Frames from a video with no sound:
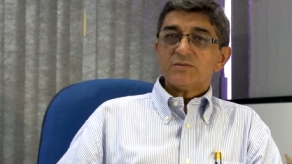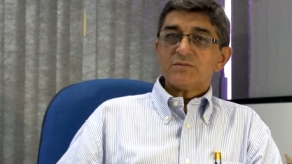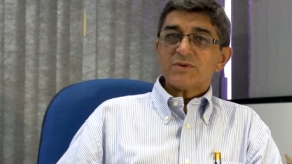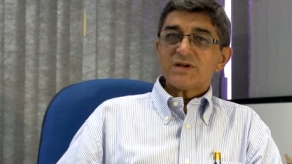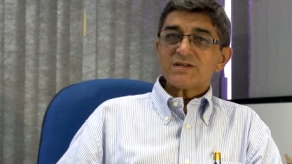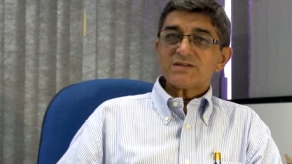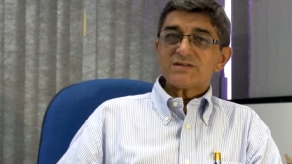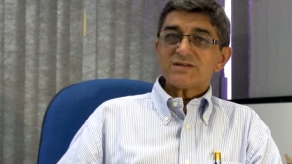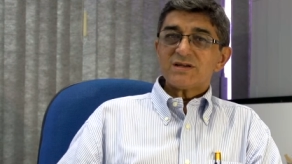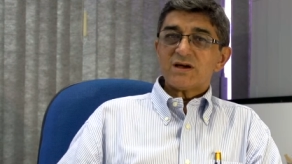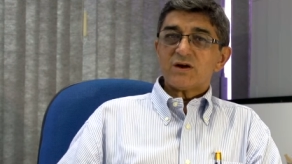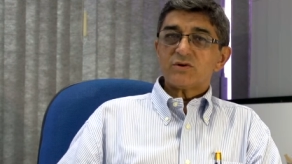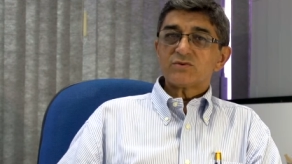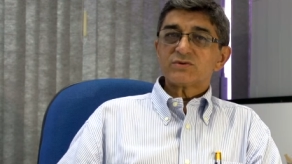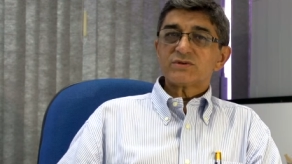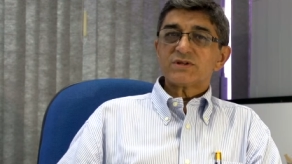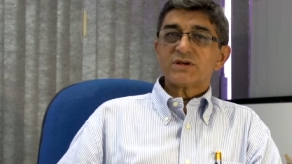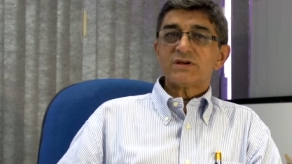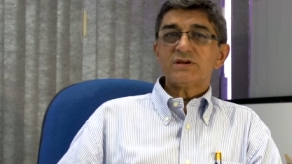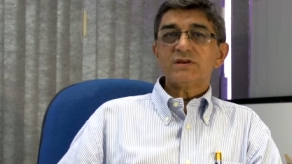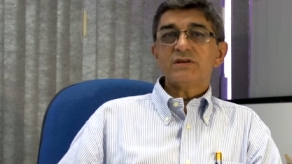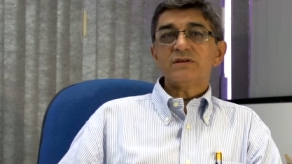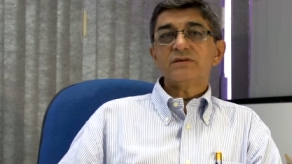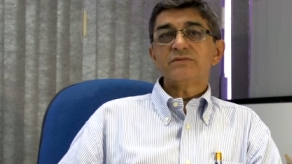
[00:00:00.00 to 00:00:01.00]
mas de
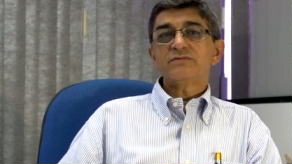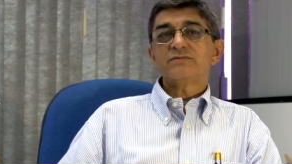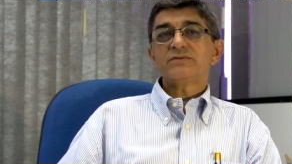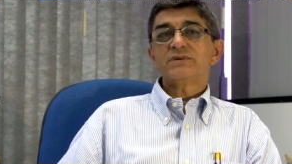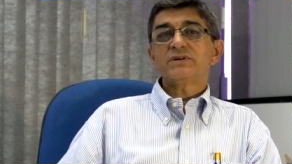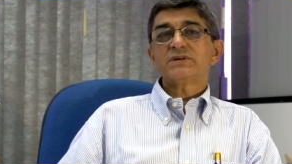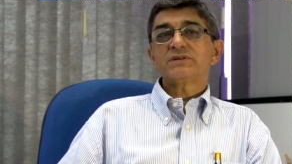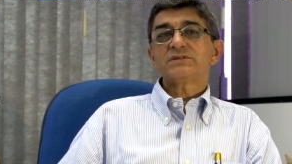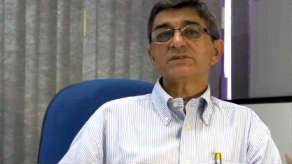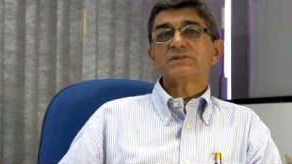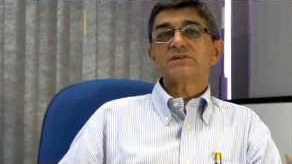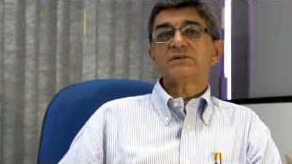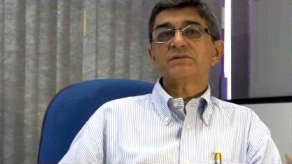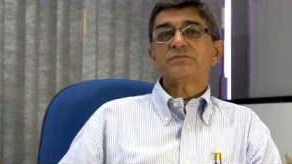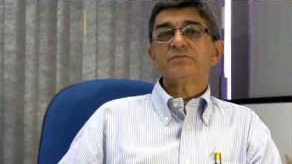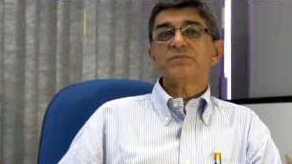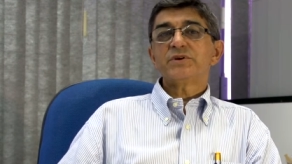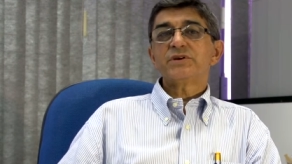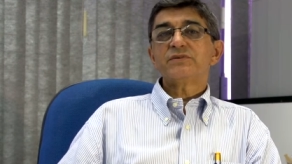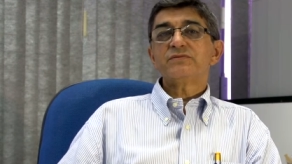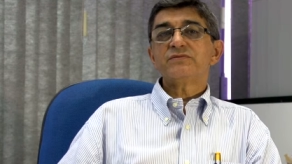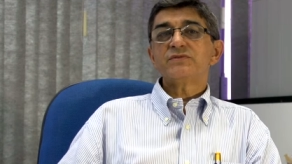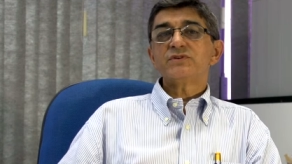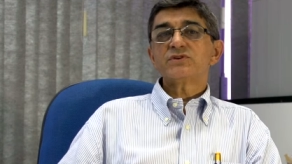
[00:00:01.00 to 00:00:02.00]
alta relevância
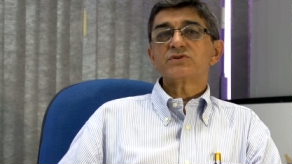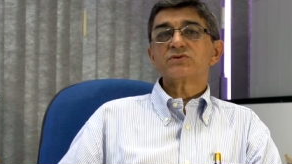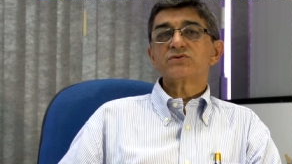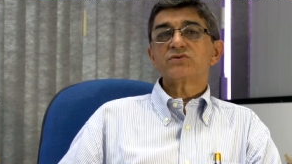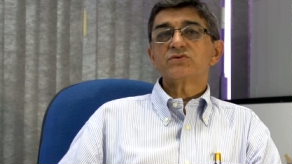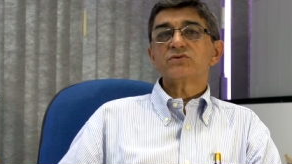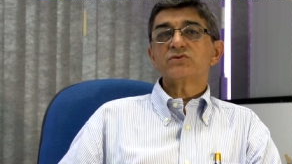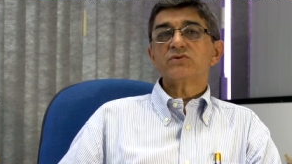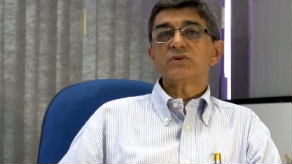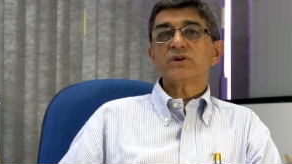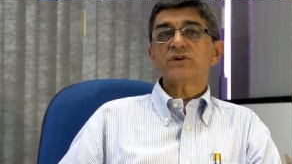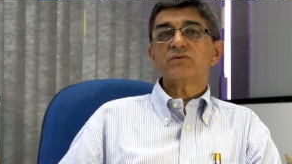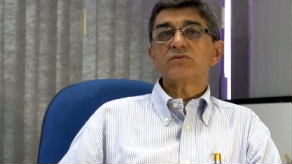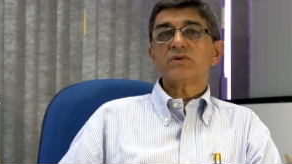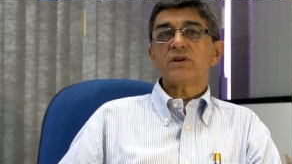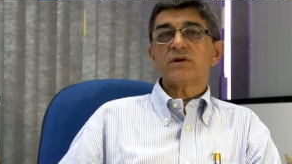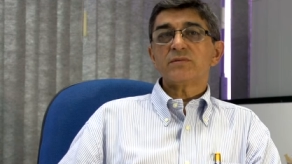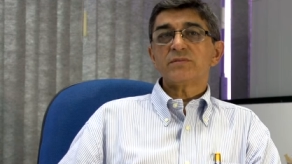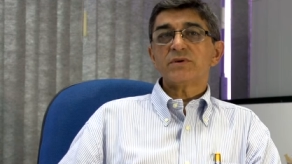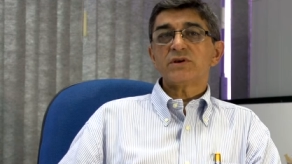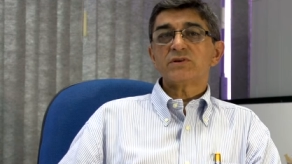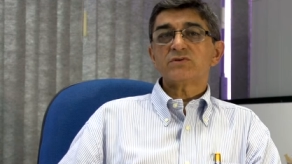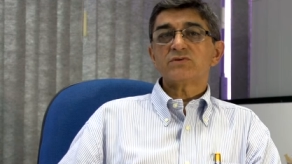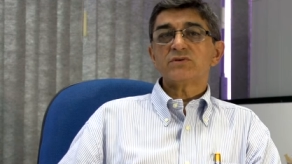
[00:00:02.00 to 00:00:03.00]
previsto no
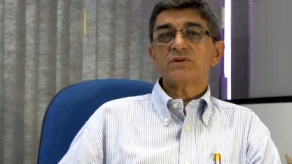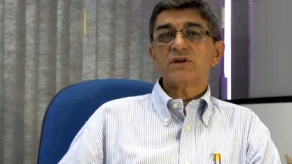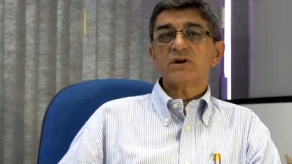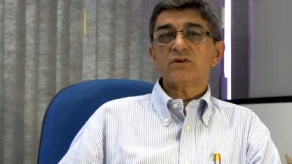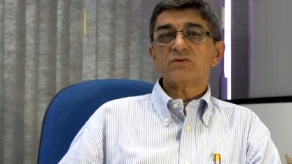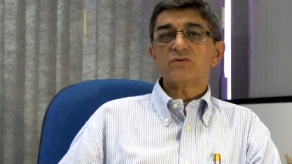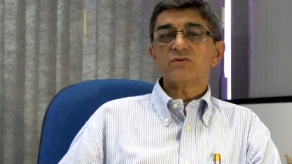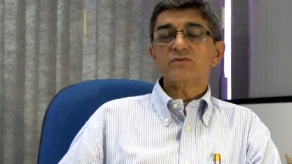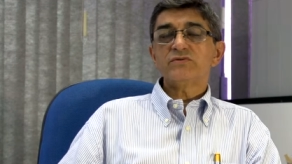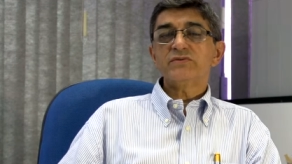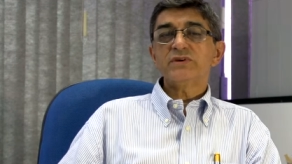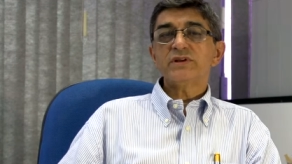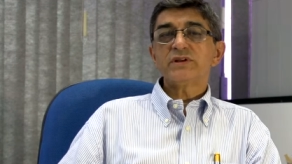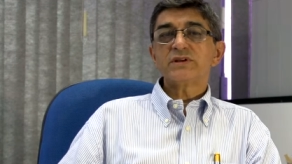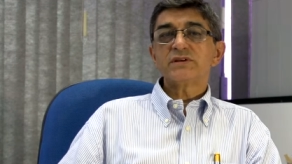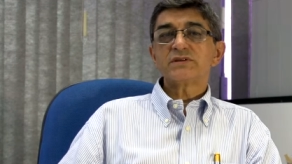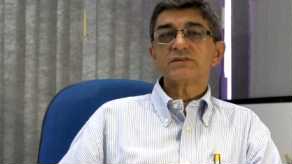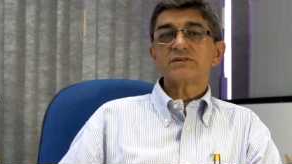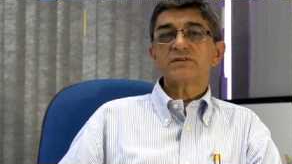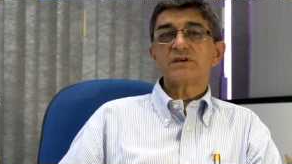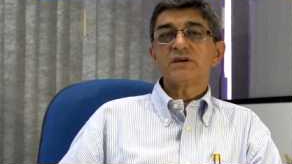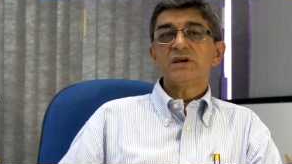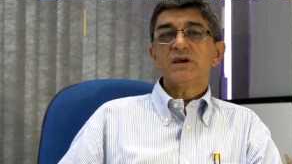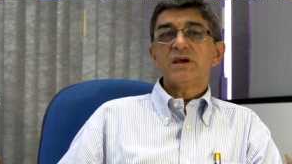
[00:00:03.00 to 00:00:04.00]
regulamento da
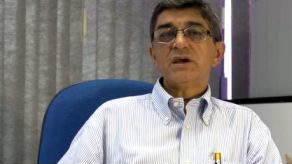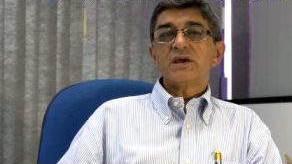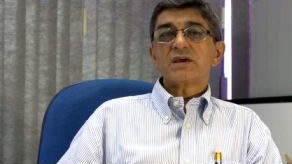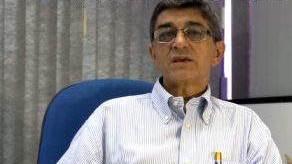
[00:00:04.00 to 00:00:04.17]
conferência,